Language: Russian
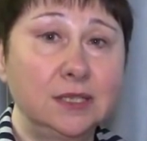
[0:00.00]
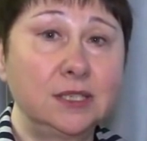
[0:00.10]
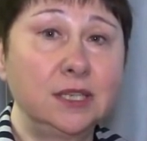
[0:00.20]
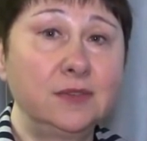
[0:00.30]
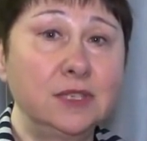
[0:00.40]

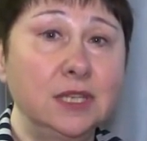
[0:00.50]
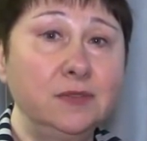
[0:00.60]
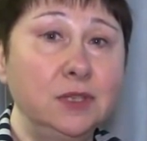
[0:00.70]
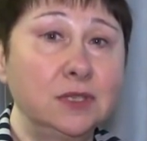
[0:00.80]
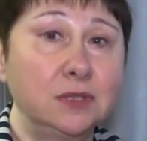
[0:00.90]
Наша цель
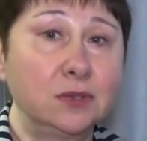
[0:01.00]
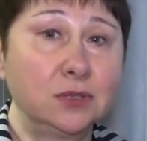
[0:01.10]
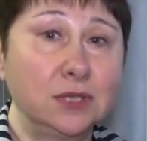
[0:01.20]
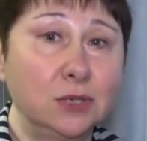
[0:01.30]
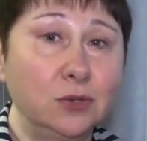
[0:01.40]
восстановить
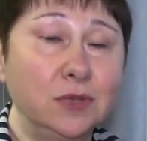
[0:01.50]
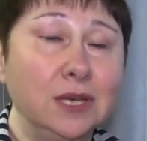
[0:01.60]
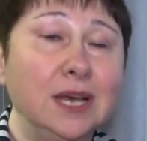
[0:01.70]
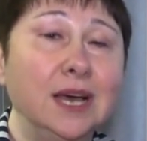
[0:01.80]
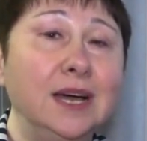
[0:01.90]

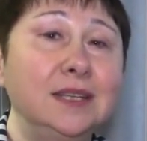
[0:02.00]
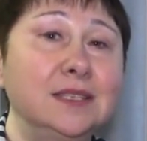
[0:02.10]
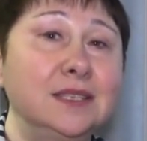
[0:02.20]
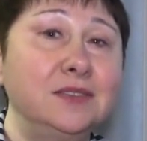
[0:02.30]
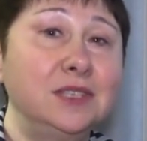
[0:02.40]
здоровье, а
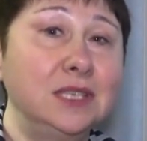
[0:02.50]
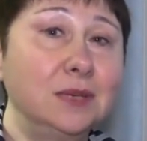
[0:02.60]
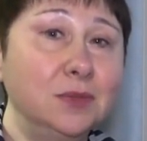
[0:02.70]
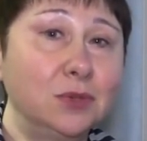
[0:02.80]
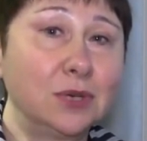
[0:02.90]
это
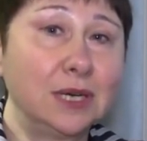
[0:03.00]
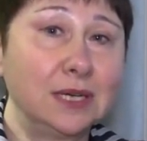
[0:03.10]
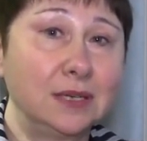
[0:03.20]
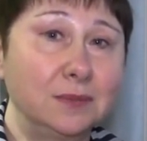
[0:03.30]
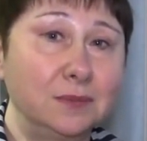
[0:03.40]
совсем
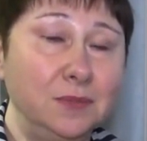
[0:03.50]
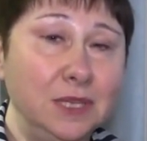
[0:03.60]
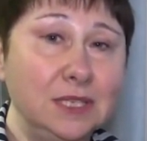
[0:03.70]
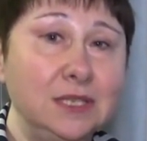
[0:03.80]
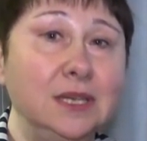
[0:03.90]
другая
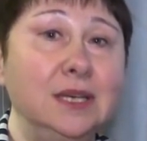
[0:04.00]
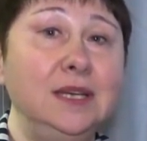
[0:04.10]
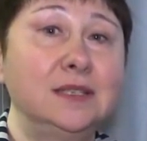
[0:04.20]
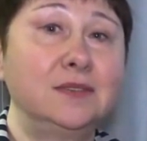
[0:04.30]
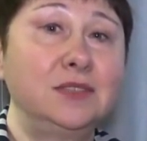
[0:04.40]
песня и